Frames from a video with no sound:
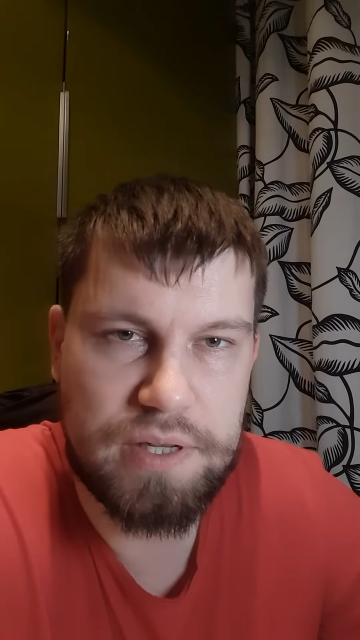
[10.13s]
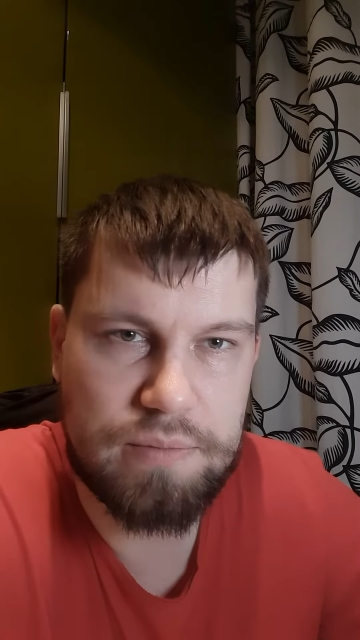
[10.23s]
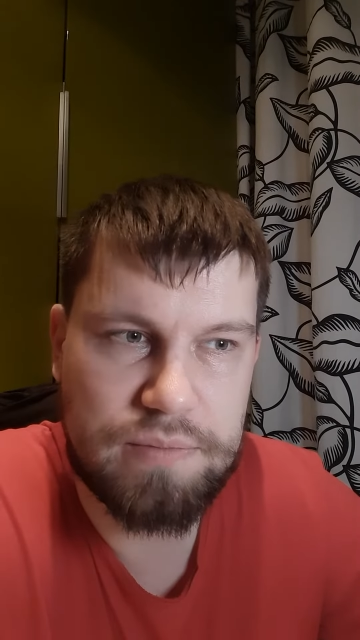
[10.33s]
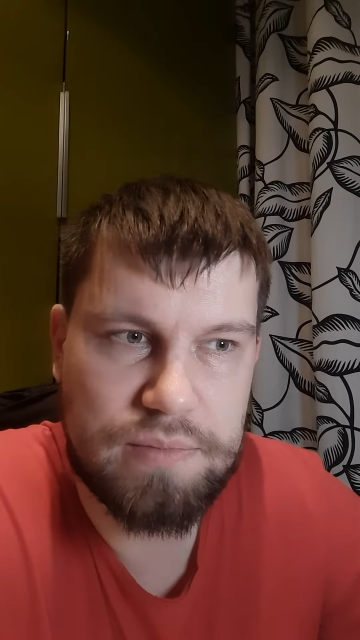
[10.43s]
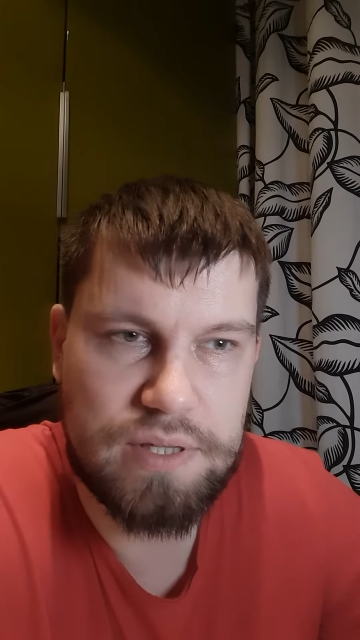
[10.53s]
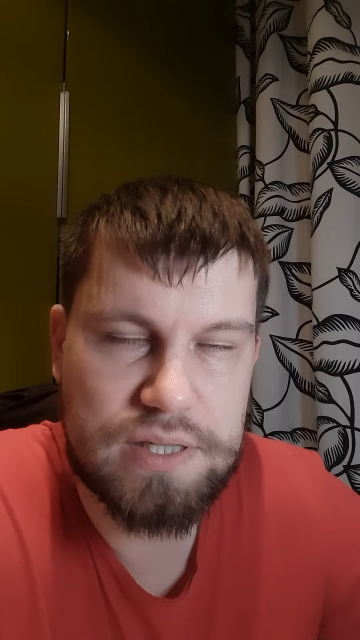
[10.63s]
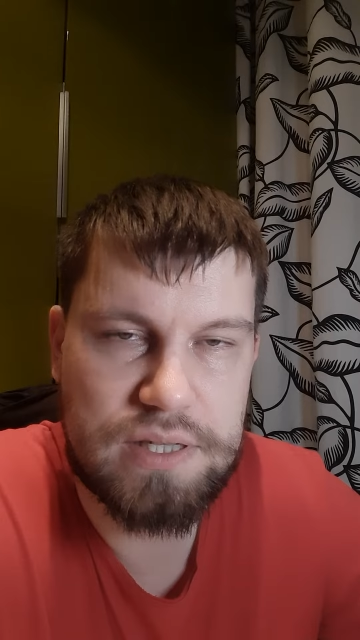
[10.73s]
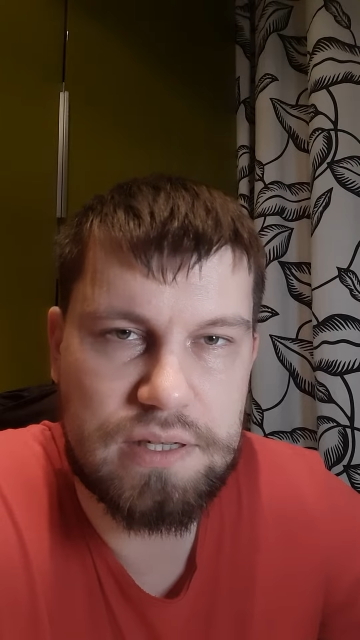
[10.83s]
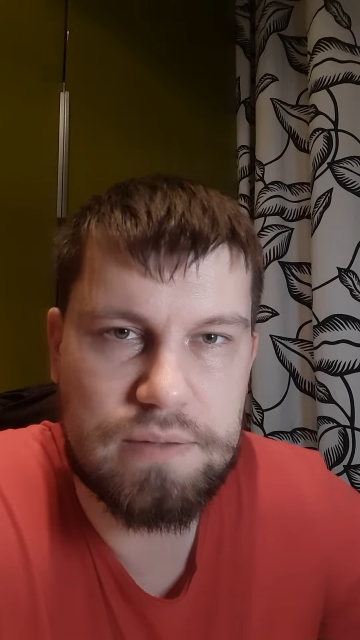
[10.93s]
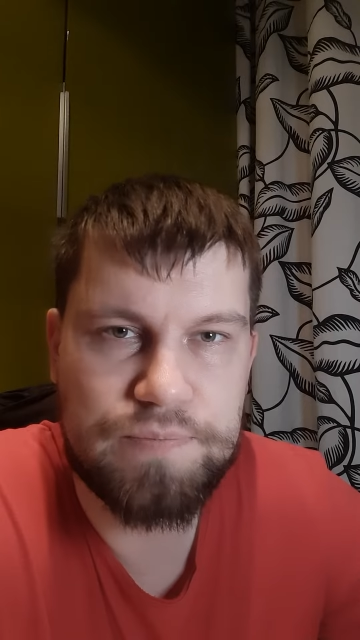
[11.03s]
там
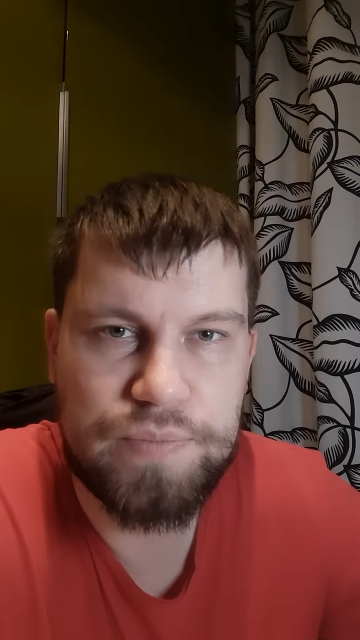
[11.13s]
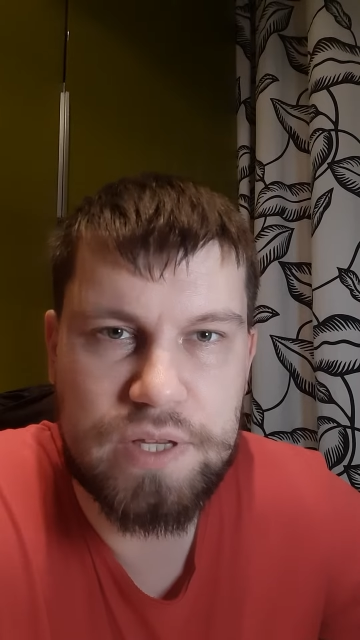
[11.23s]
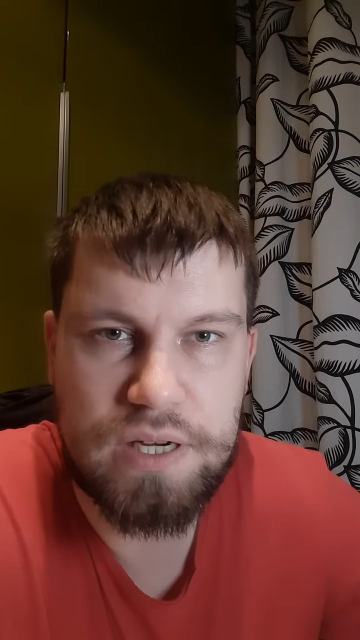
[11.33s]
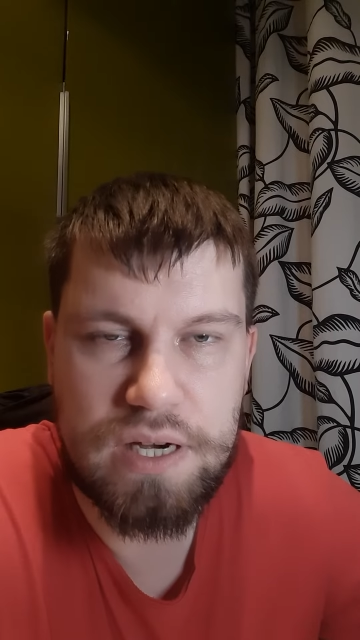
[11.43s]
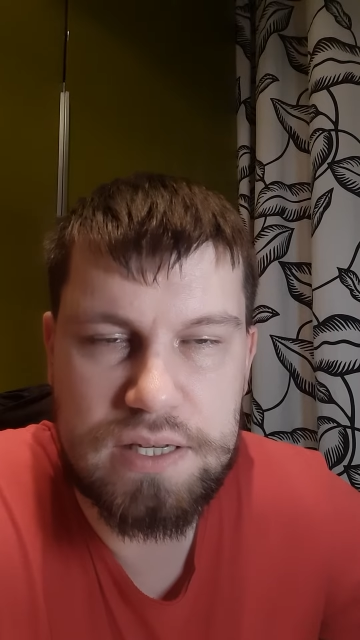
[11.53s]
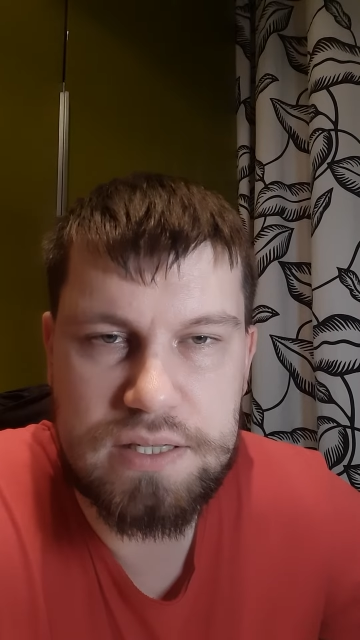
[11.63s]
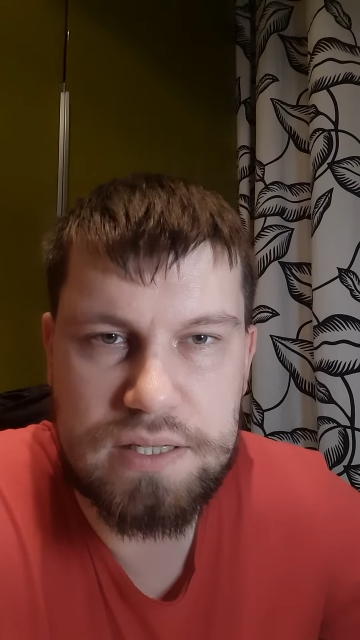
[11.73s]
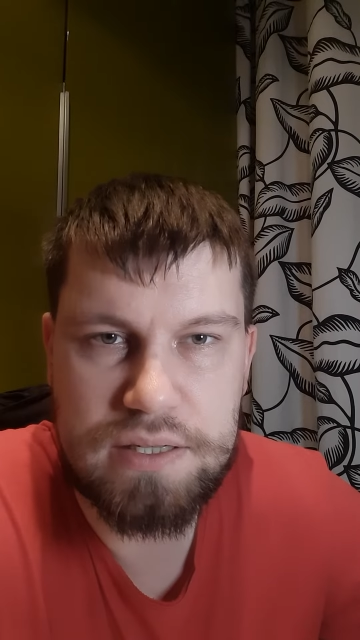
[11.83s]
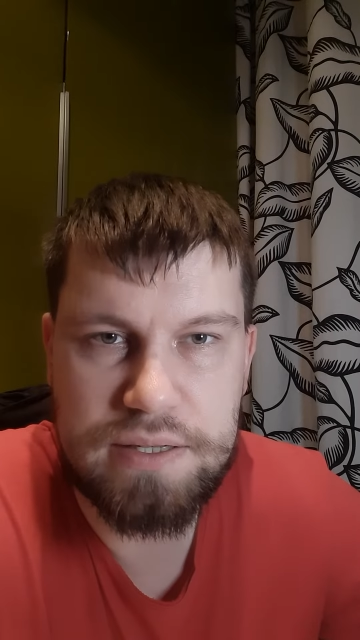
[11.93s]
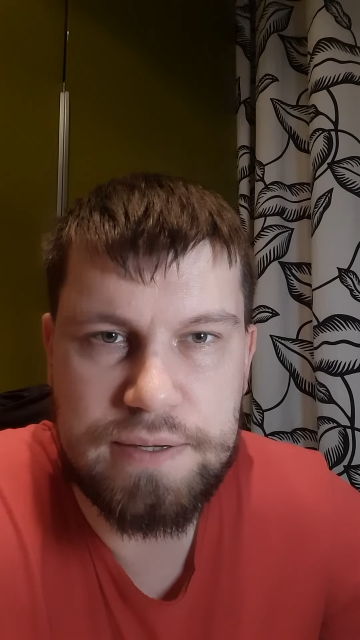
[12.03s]
есть ли
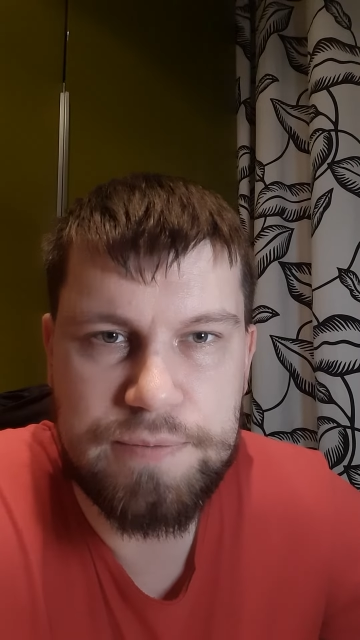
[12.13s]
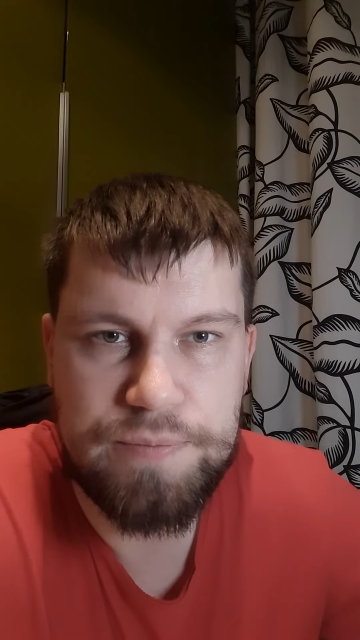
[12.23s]
кассы,